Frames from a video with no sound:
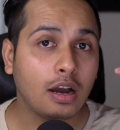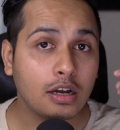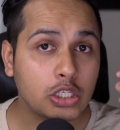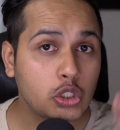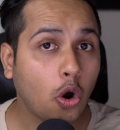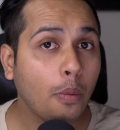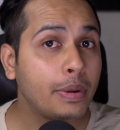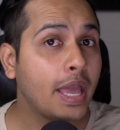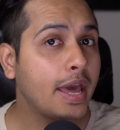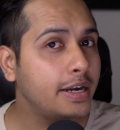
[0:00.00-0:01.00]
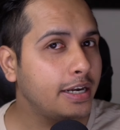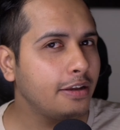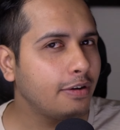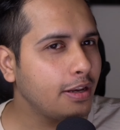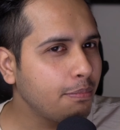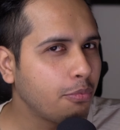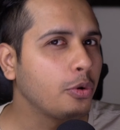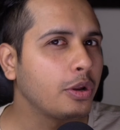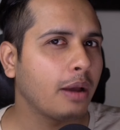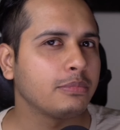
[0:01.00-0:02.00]
जॉब गारंटी वाले बूट
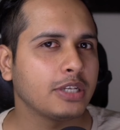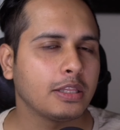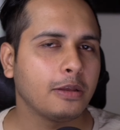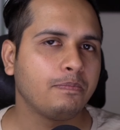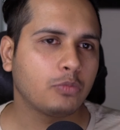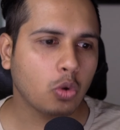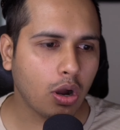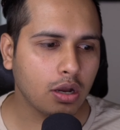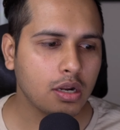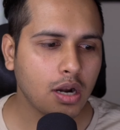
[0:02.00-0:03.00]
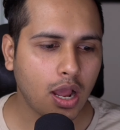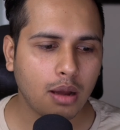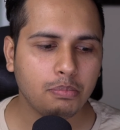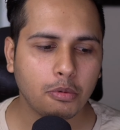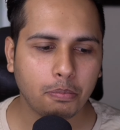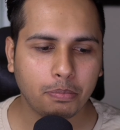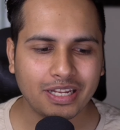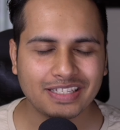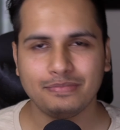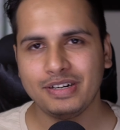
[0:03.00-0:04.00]
कैंप्स आते हैं तो अगर आप
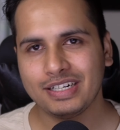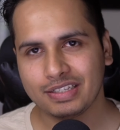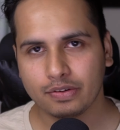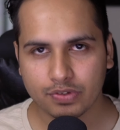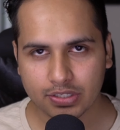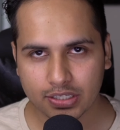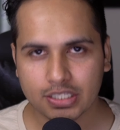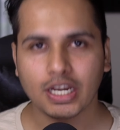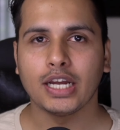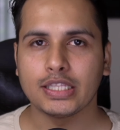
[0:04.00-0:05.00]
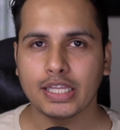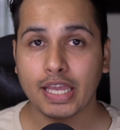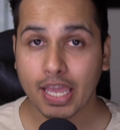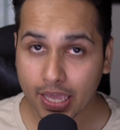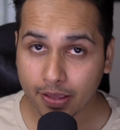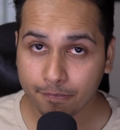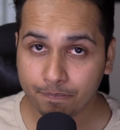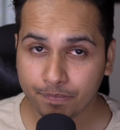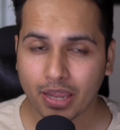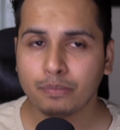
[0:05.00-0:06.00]
प्लेसमेंट सर्विसेज चाहते हैं
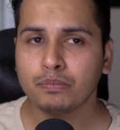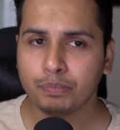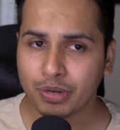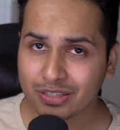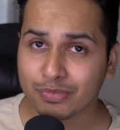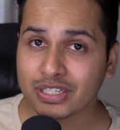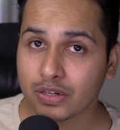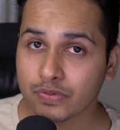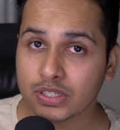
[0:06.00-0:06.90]
एंड प्लेसमेंट सर्विसेज